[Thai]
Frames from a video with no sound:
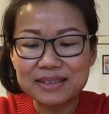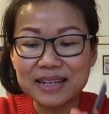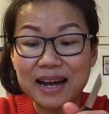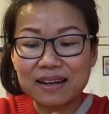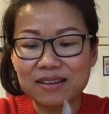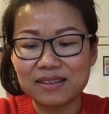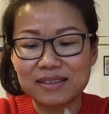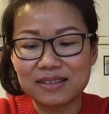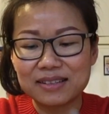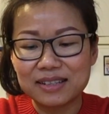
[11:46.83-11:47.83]
จาก
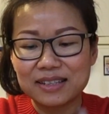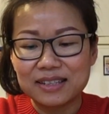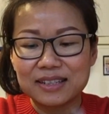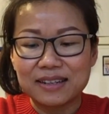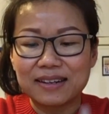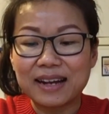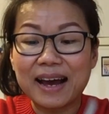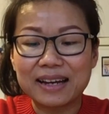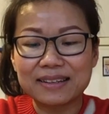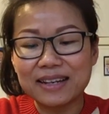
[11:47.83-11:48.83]
ร
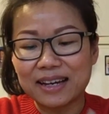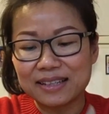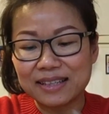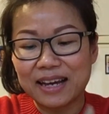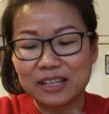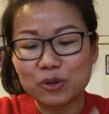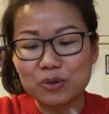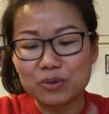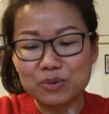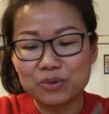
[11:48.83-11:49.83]
หัสที่ไอใส่ตร
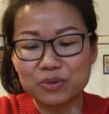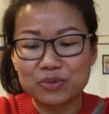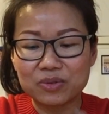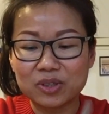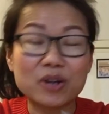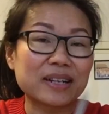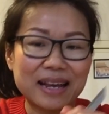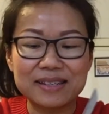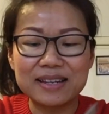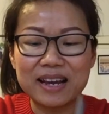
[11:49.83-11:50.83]
งตอนแค
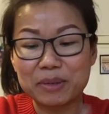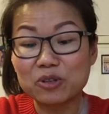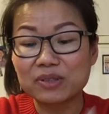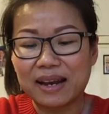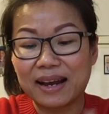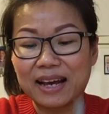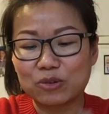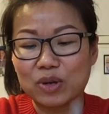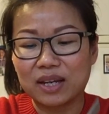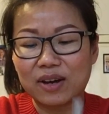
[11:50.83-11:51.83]
ชเชียร์นะมันต้องใส่รหัส
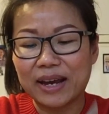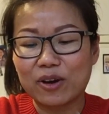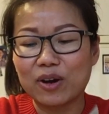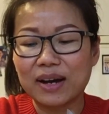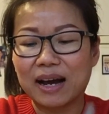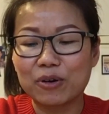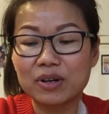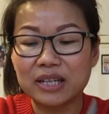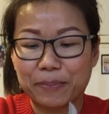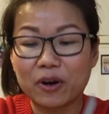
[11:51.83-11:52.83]
ตัวเองเนาะไอก็ล็อกเอาท์แล้วก็
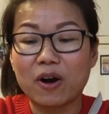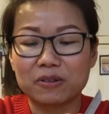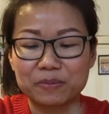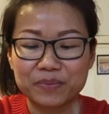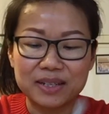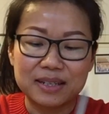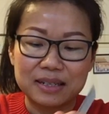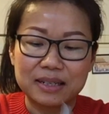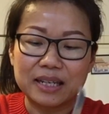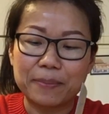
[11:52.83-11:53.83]
เก็บกล่อง
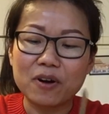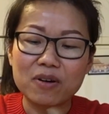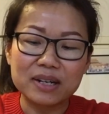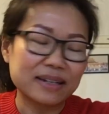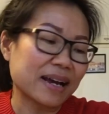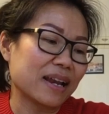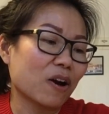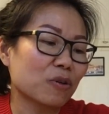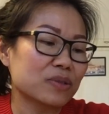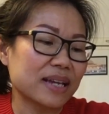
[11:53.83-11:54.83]
เก็บกล่องเงินไอล็
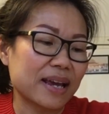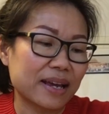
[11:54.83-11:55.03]
อกกุญแจ